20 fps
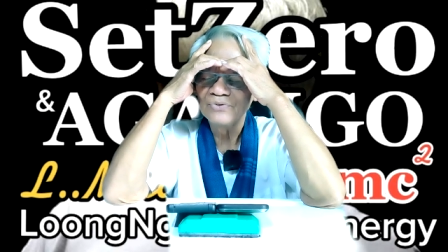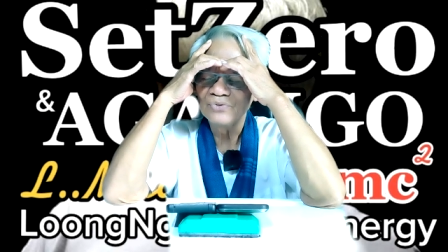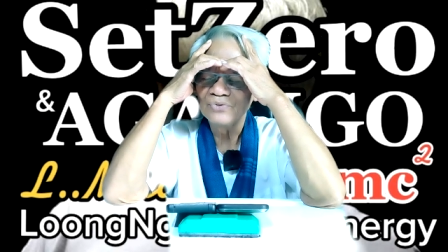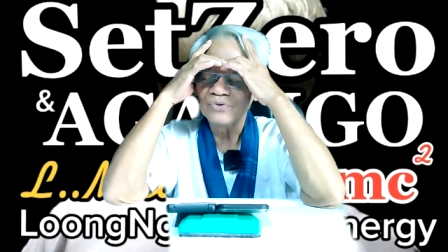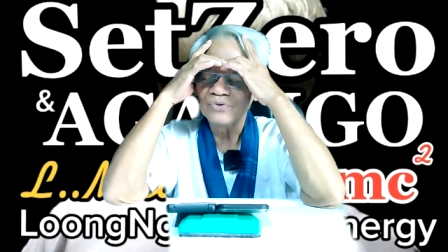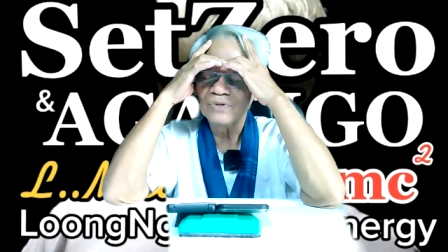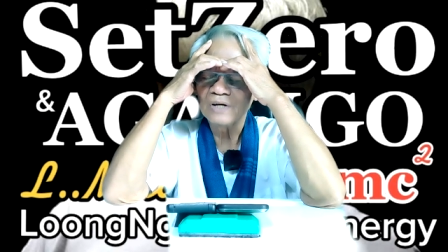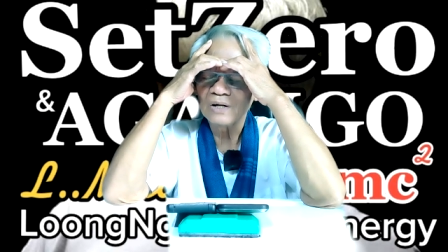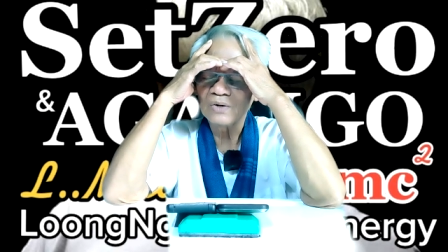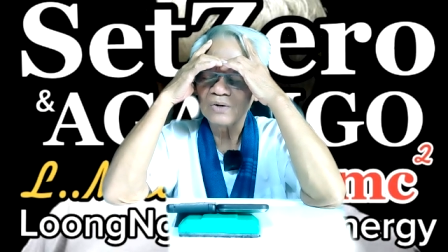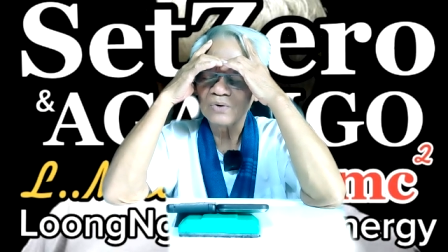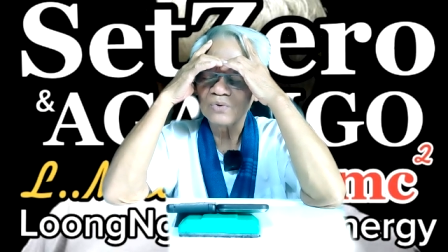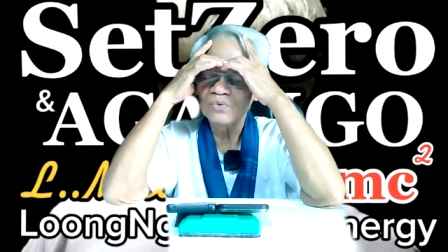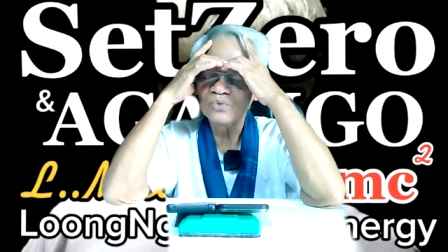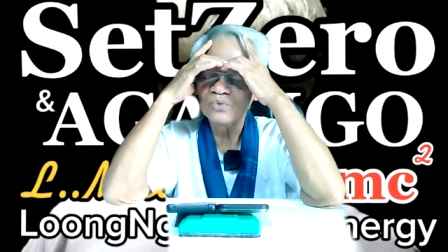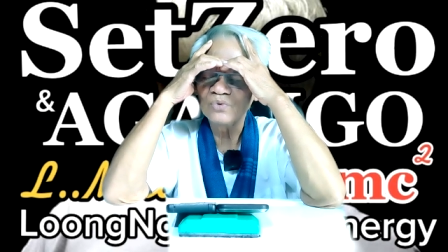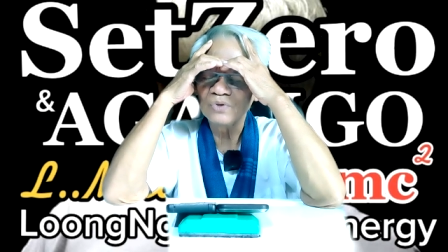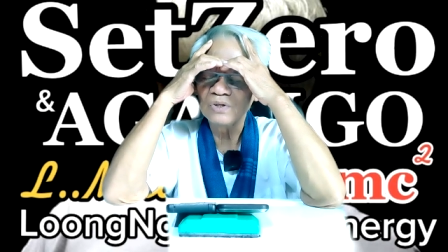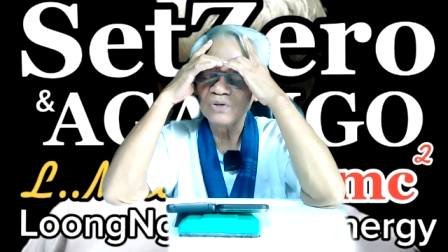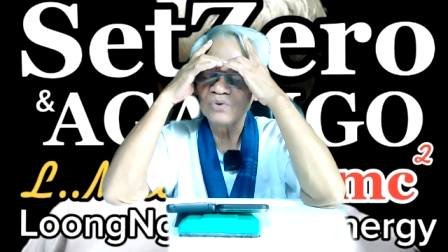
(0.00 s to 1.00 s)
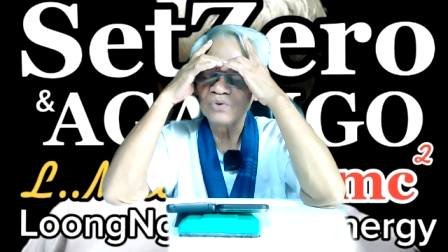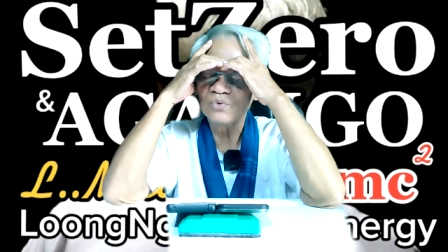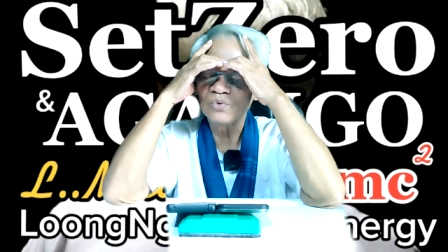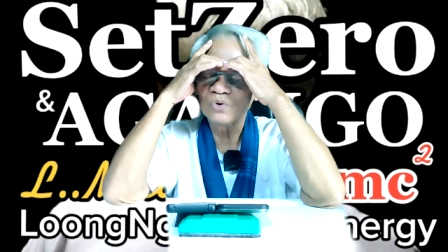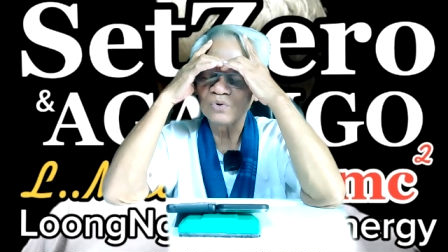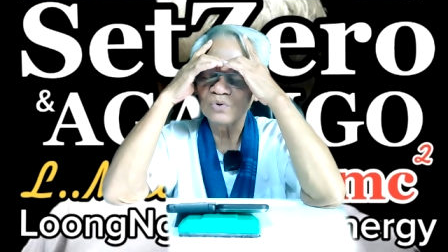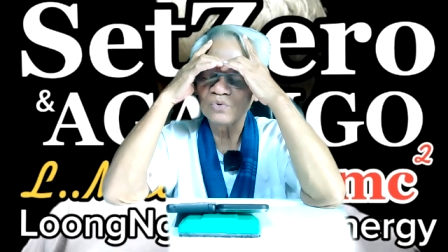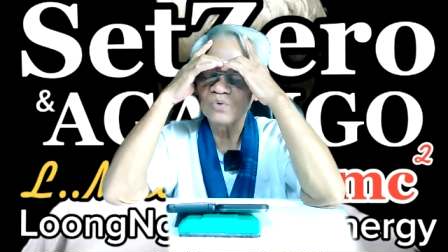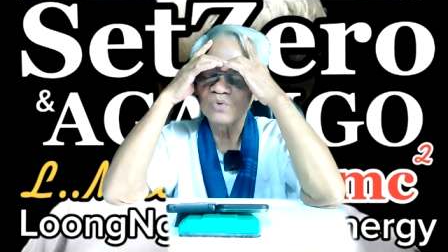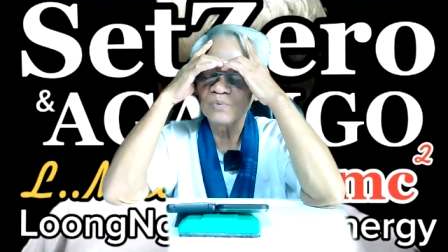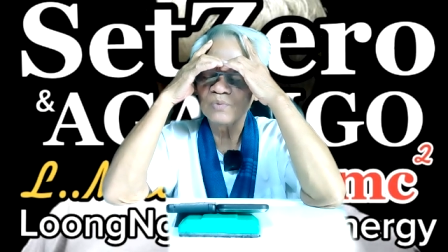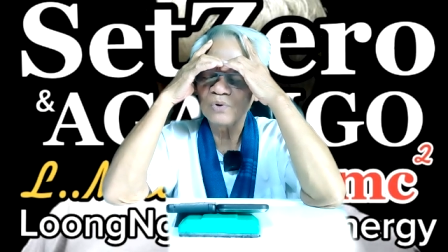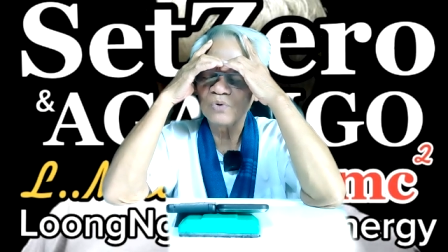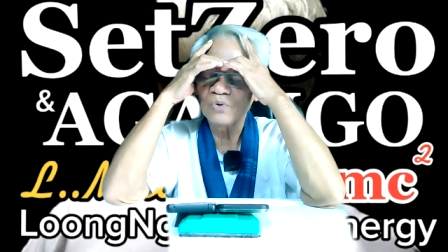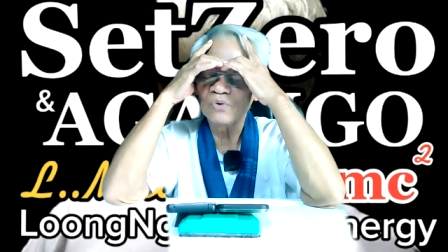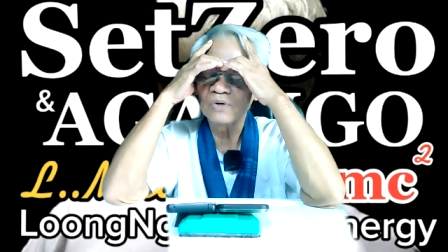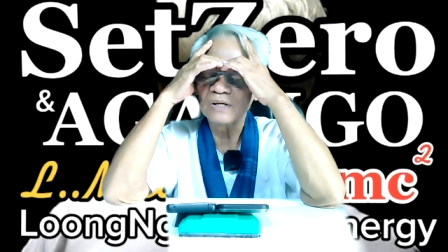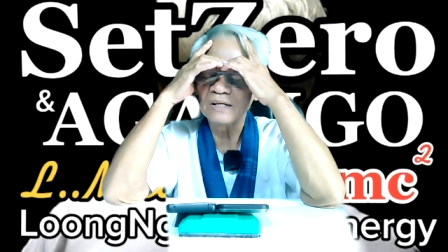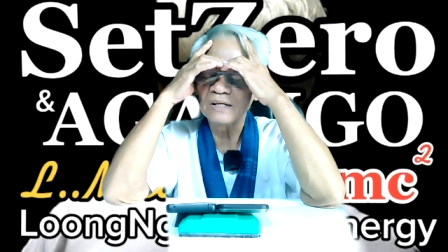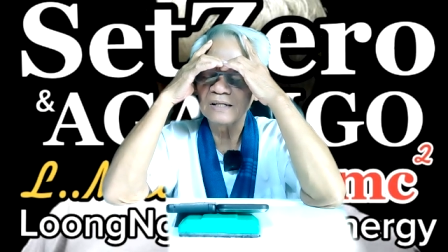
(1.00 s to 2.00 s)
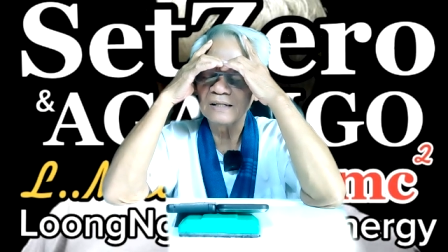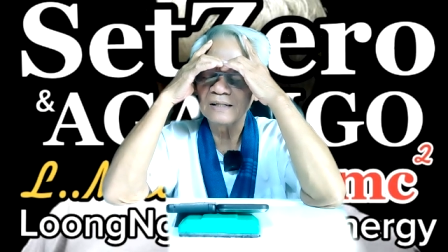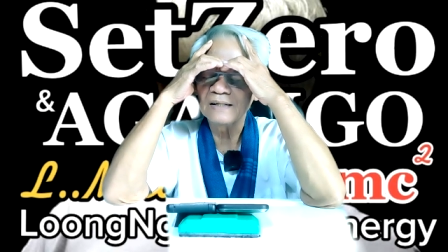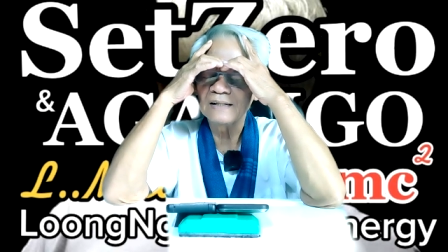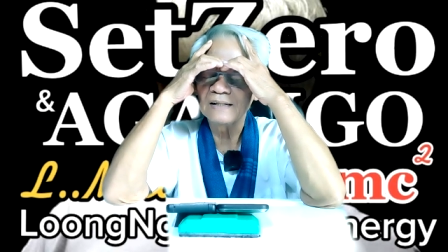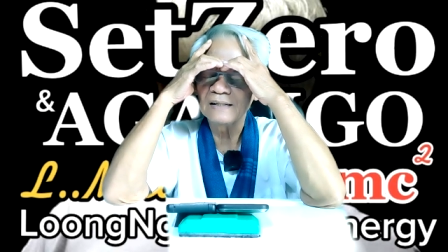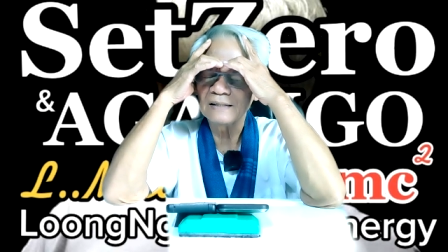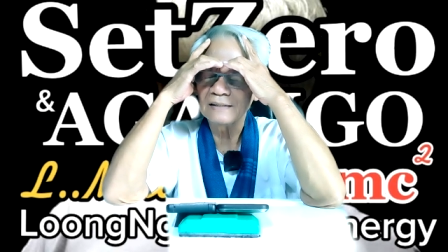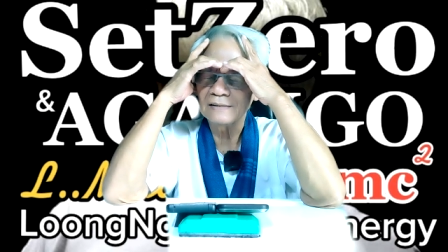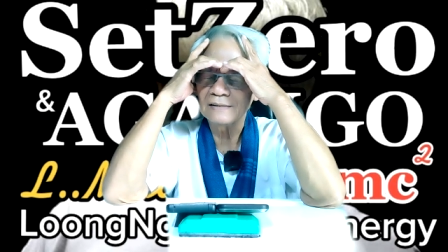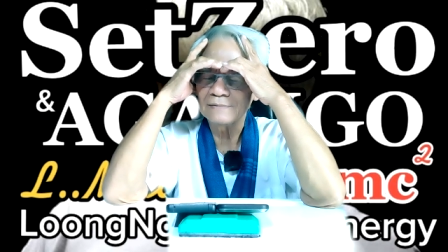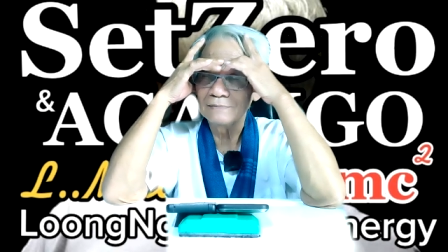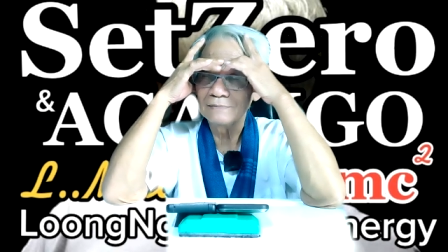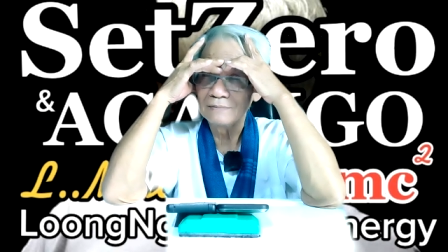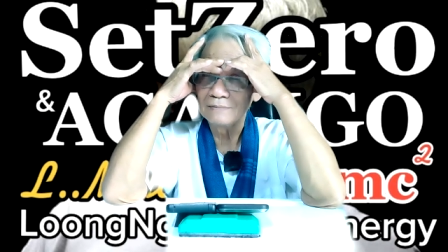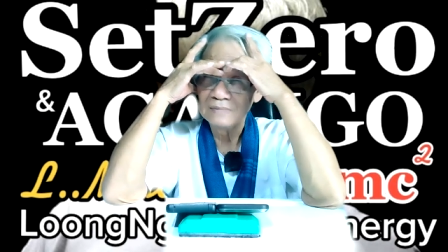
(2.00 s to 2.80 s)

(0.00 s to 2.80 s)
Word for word: สุดท้ายก็รู้อยู่ที่ตัวตัวพระองค์เองนั่นนะครับ